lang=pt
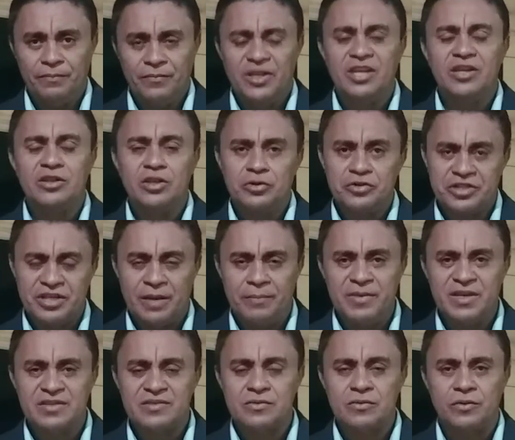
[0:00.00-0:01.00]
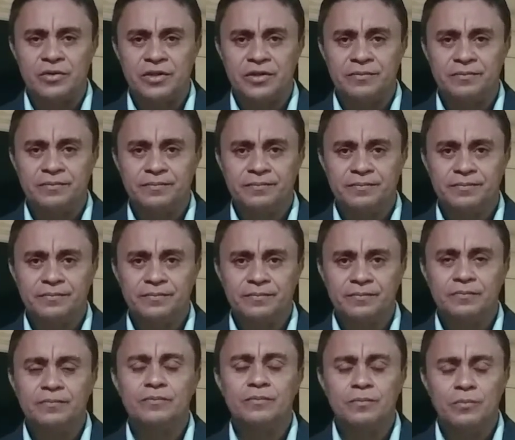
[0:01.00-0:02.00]
Que Deus te abençoe.
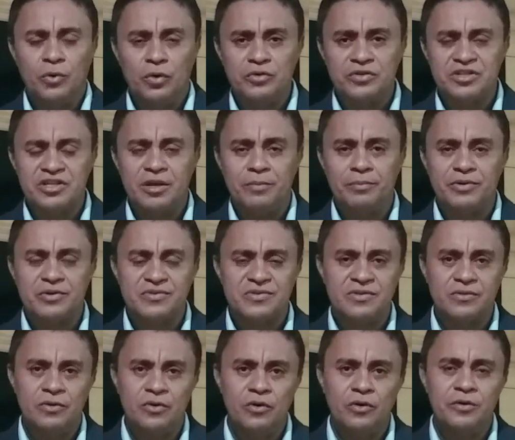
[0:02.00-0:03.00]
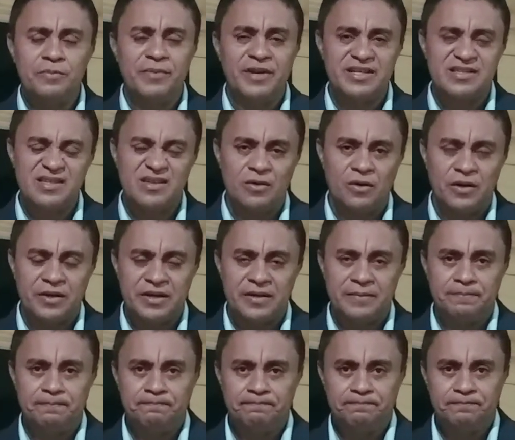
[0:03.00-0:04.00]
Um bom dia para o senhor e para a
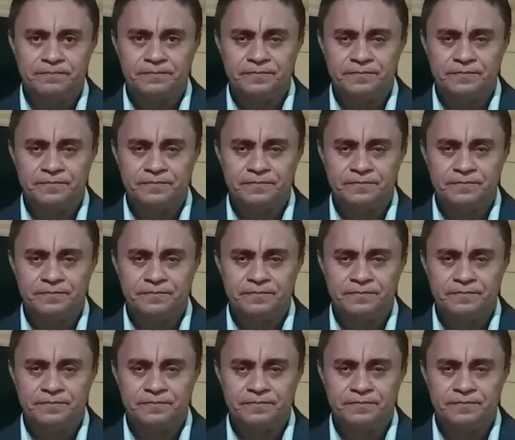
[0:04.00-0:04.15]
senhora.